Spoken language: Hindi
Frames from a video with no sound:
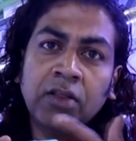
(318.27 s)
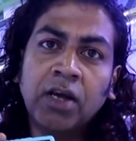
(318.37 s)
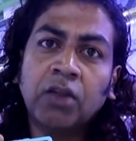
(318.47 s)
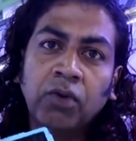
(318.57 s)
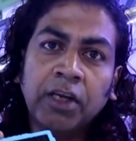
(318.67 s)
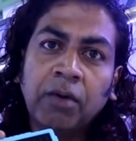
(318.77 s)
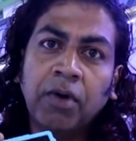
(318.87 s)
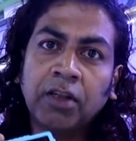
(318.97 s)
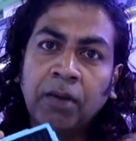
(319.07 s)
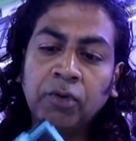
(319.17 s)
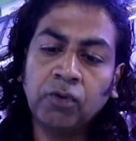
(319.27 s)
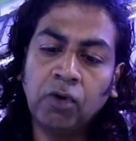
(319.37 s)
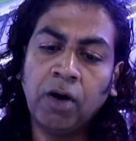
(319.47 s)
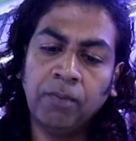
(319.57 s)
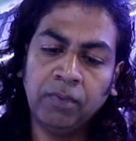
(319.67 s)
चार्ज होने के बाद आप
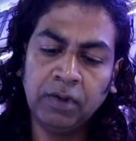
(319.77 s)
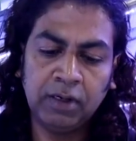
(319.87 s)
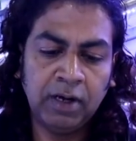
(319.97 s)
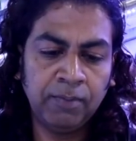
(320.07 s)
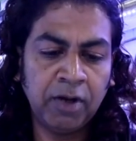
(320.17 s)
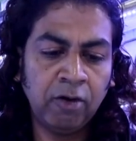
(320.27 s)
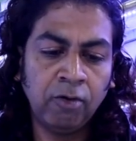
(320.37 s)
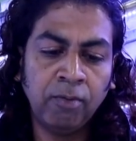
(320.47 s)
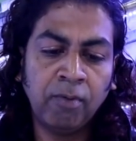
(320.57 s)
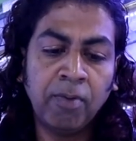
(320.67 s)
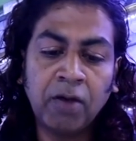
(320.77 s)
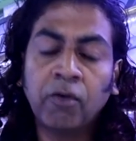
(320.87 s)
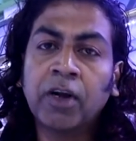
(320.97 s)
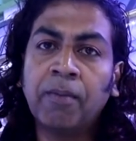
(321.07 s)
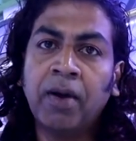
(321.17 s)
इसको आप अपना वो मोबाइल
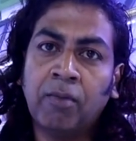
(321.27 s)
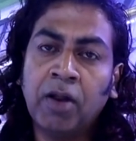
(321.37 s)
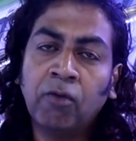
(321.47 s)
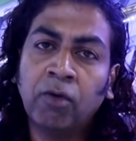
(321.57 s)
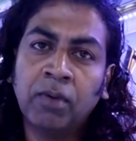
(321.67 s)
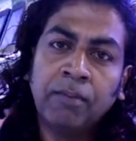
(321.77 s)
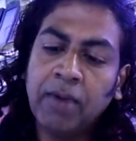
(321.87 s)
फ़ोन का मोबाइल फ़ोन